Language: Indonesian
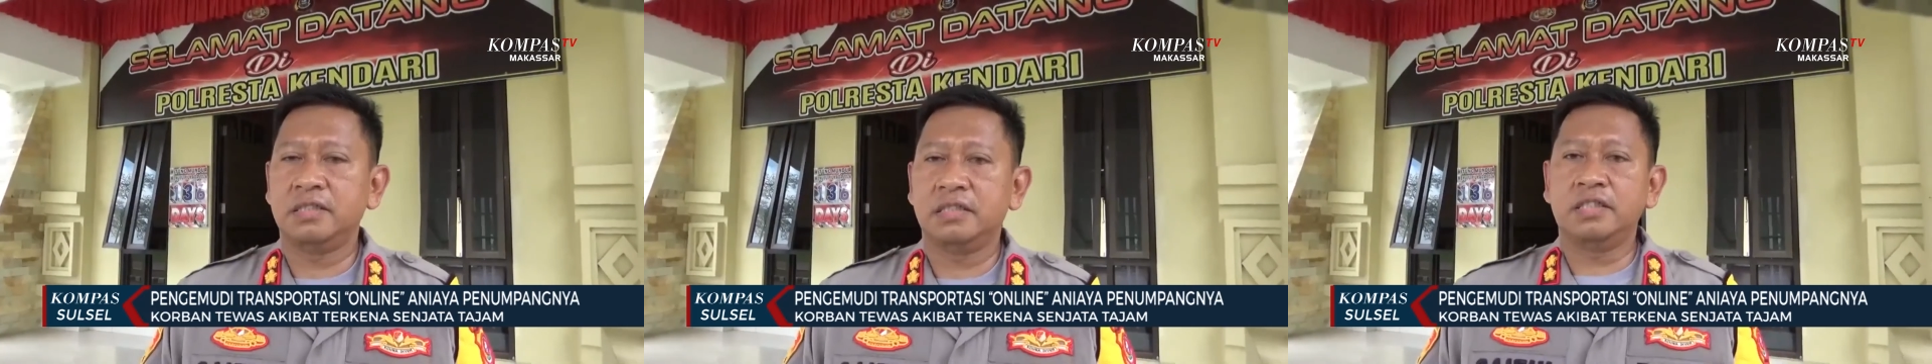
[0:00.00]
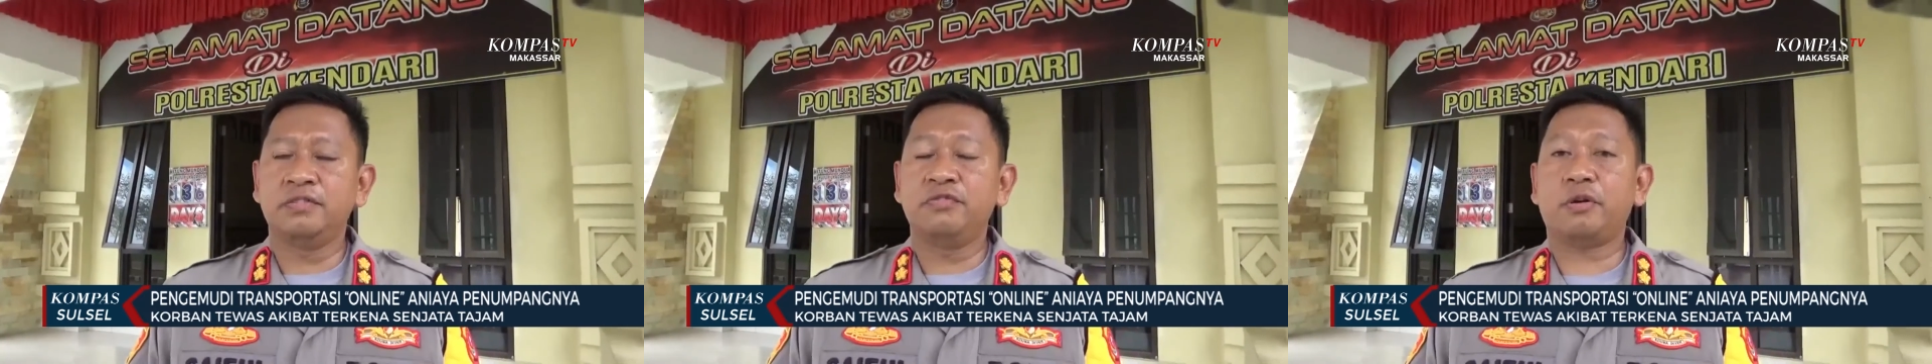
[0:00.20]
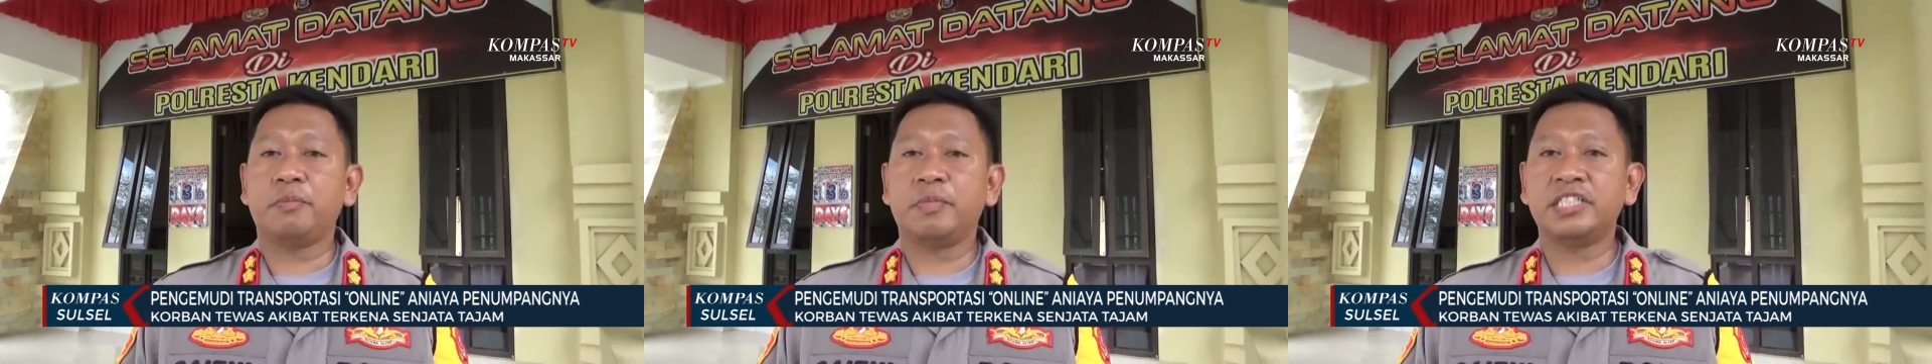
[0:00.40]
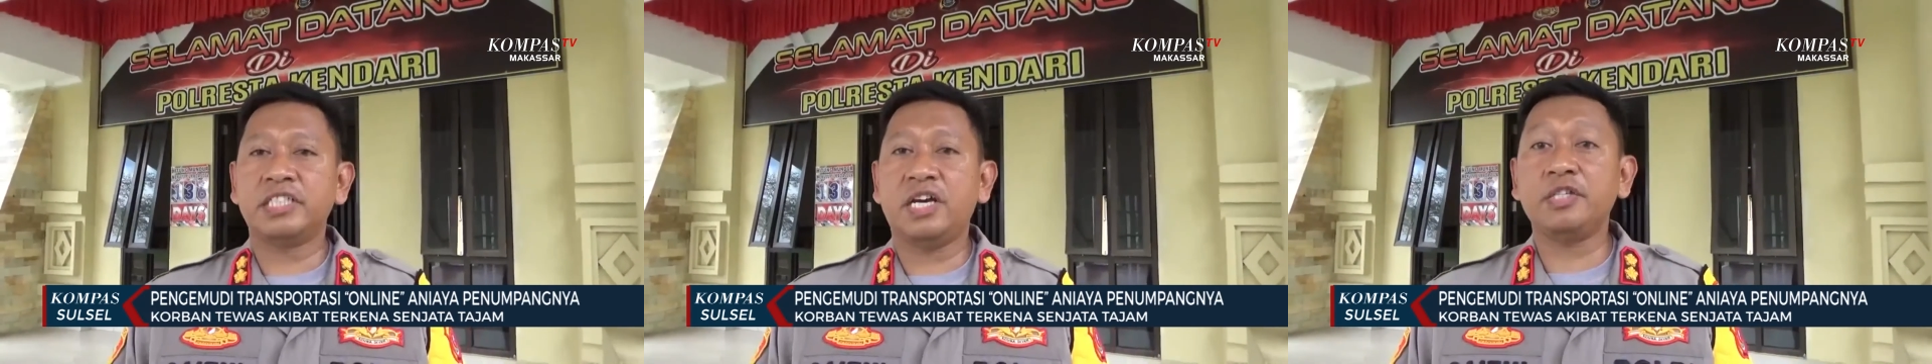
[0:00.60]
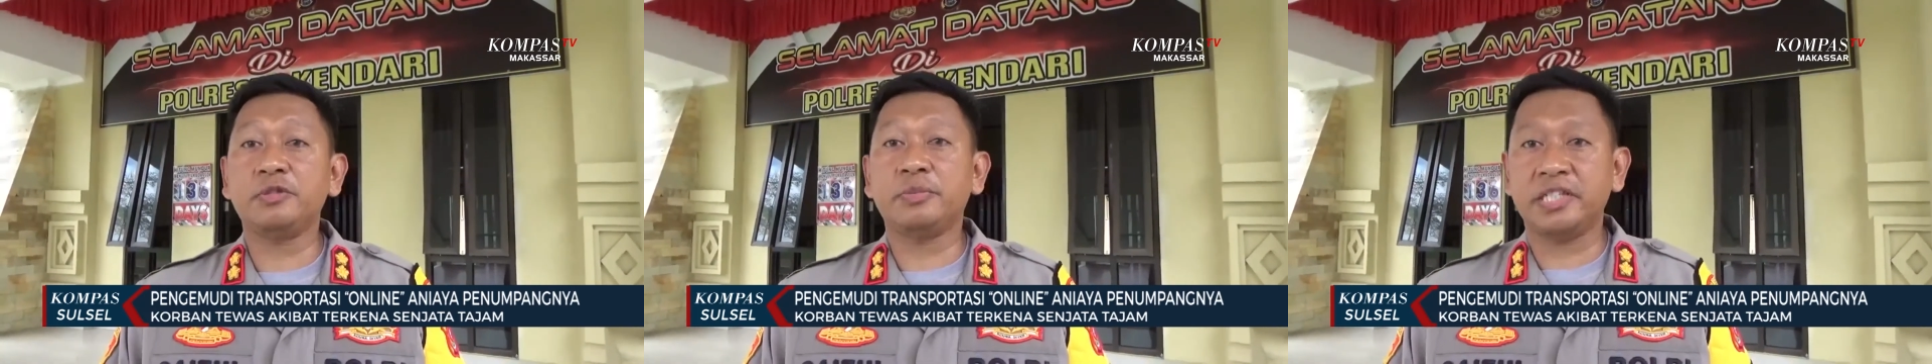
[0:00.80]
informasi
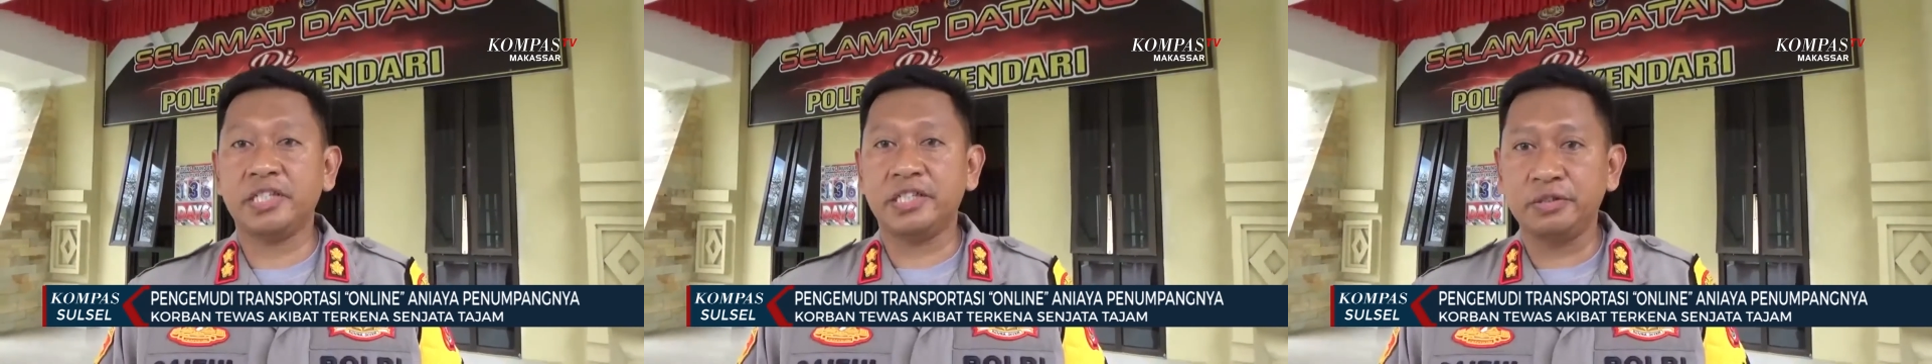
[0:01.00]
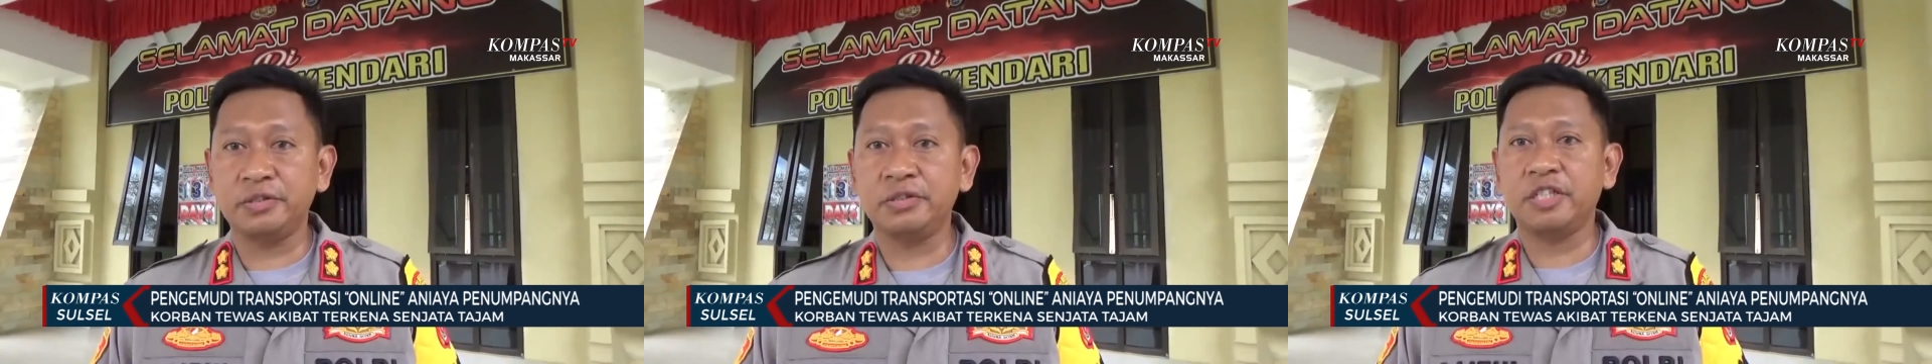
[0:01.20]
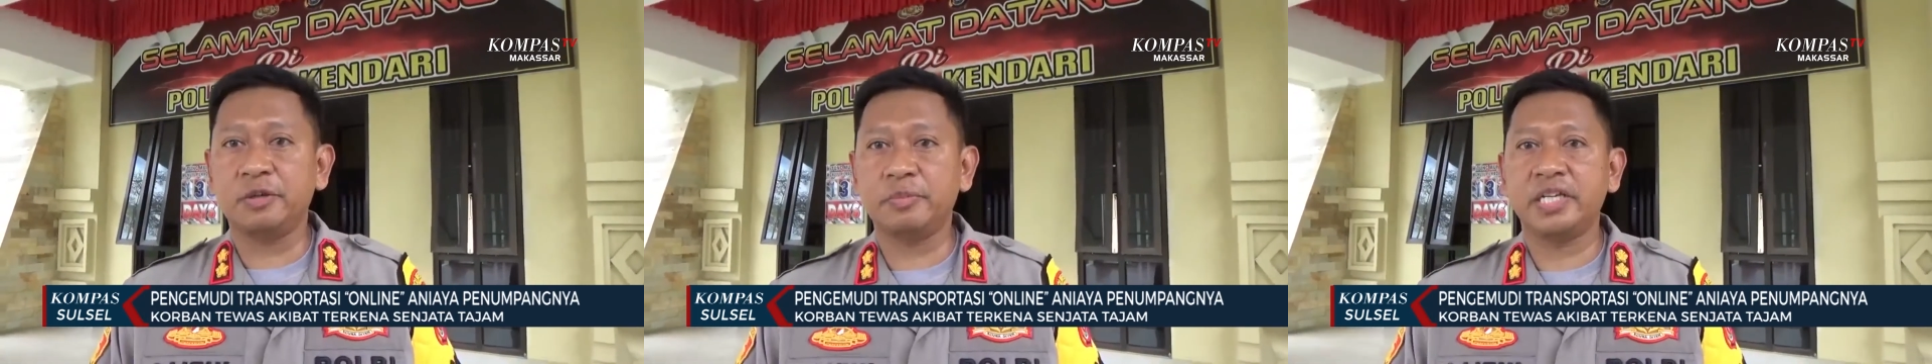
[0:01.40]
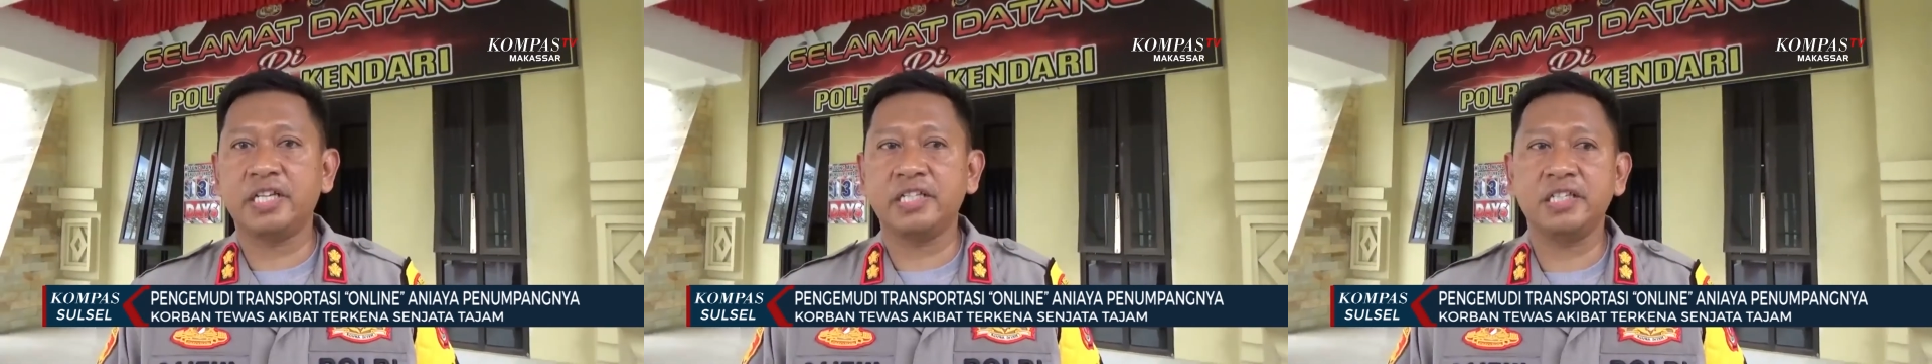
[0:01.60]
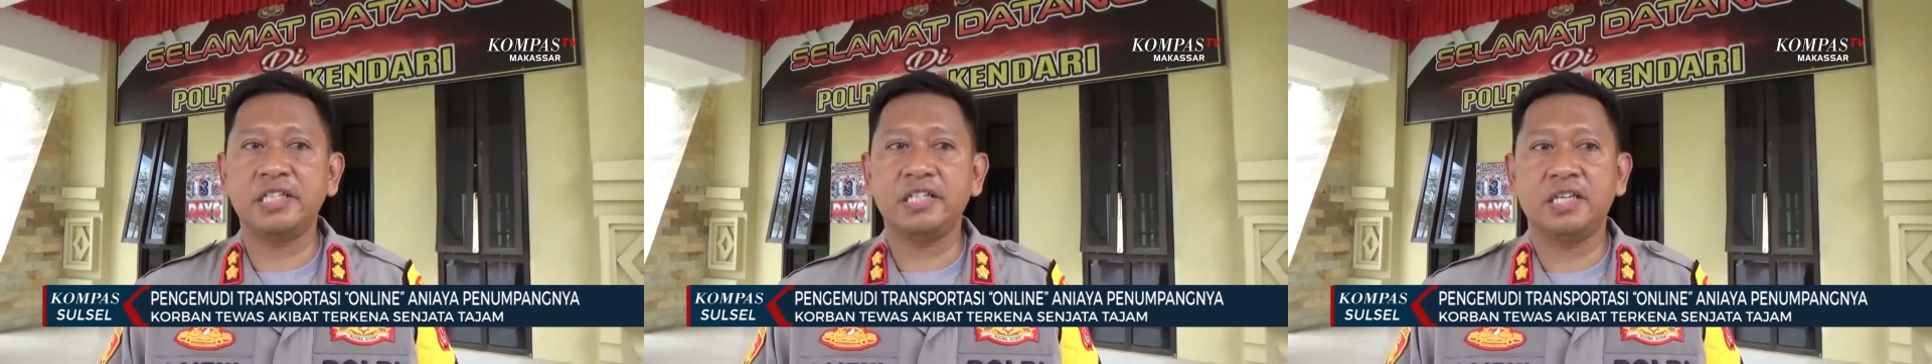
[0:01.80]
awal seperti itu, tapi
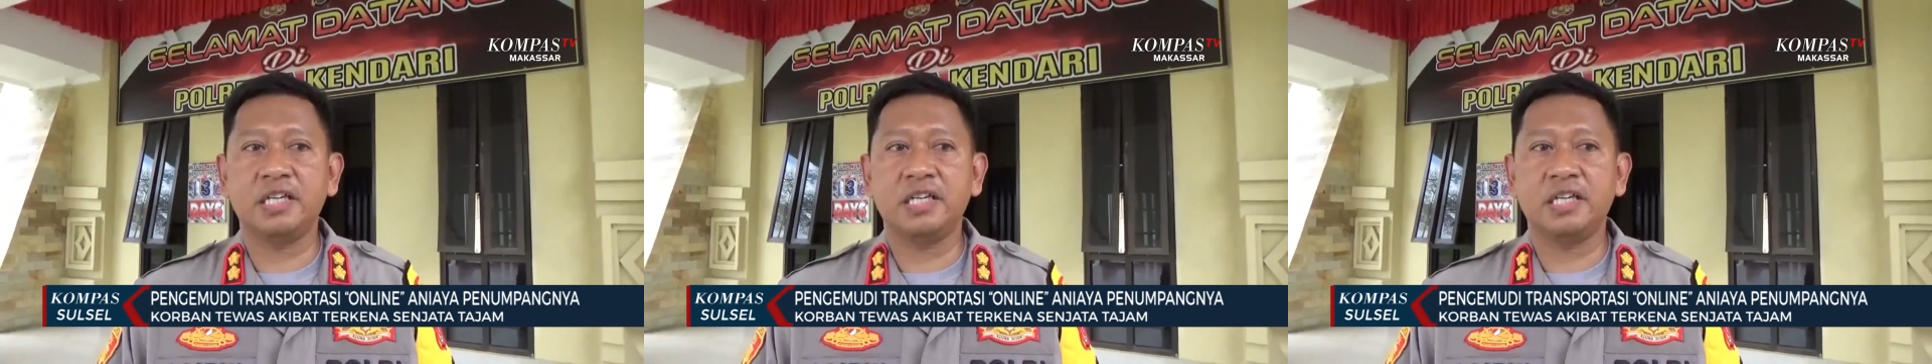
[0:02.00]
nanti